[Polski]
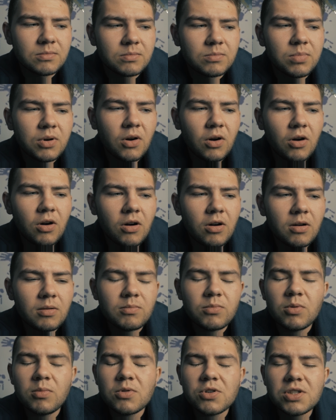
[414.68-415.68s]

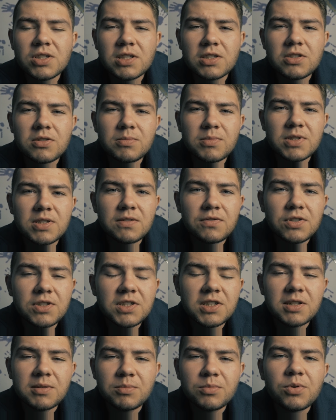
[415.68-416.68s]
bo, bo można sobie ze
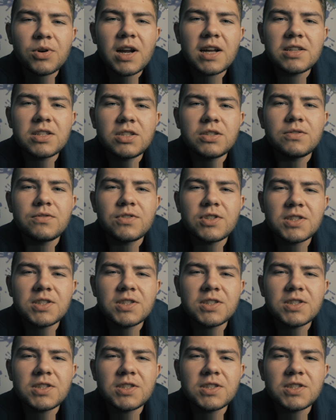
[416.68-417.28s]
wszystkim poradzić.